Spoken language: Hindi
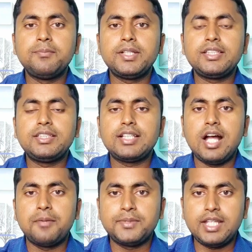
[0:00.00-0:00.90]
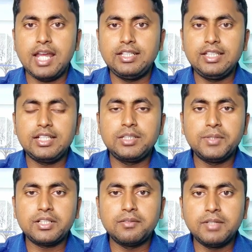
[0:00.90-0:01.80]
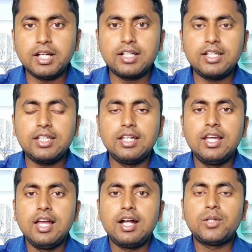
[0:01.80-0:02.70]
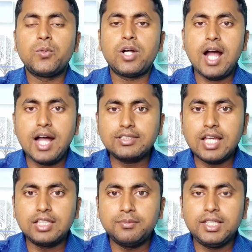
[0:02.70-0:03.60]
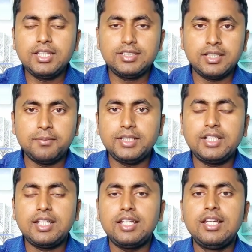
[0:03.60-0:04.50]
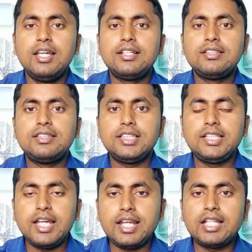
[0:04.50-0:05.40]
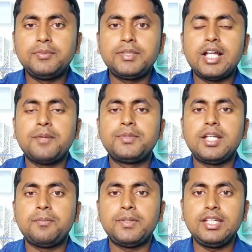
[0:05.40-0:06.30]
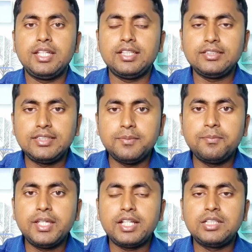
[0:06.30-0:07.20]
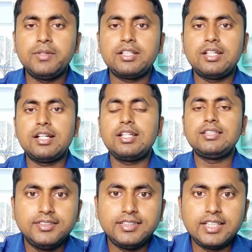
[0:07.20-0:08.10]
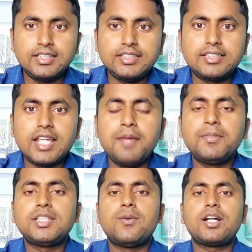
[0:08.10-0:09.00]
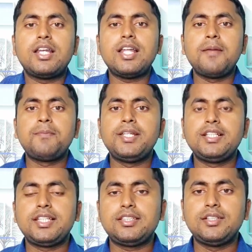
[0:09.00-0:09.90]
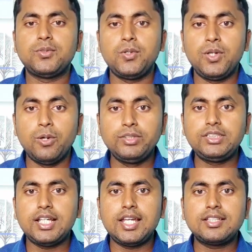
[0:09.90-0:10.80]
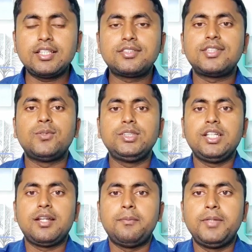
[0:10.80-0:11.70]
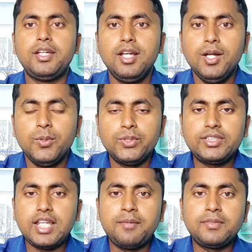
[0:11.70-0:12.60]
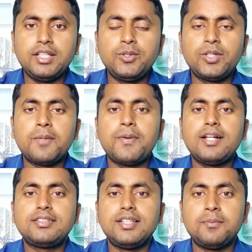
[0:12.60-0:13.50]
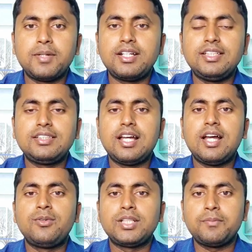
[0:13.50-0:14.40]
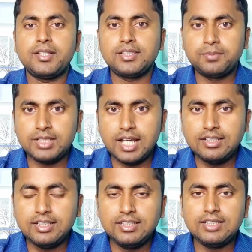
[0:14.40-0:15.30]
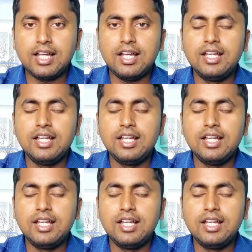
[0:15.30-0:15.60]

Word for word: पे किसी का अफसर आई एक्टिवेट न करे अगर वो खास आदमी है तभी करे किसी गैर आदमी का अफसर अपने सिम पे एक्टिवेट न करे जैसा की जिस टाइम में तवक्लना एप्लीकेशन को लॉन्च किया गया था सऊदी अरब में उस टाइम कई लोगों के पास नंबर नहीं था उनके पास अफसर आई नहीं था